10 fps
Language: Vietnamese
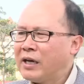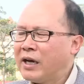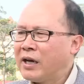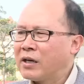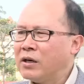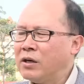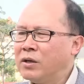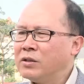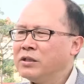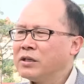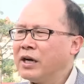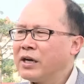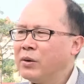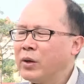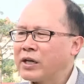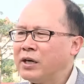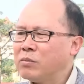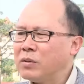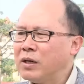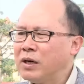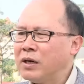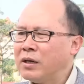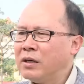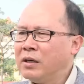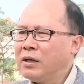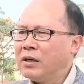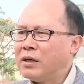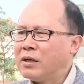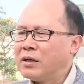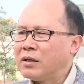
là có những các cái hoạt động à, à,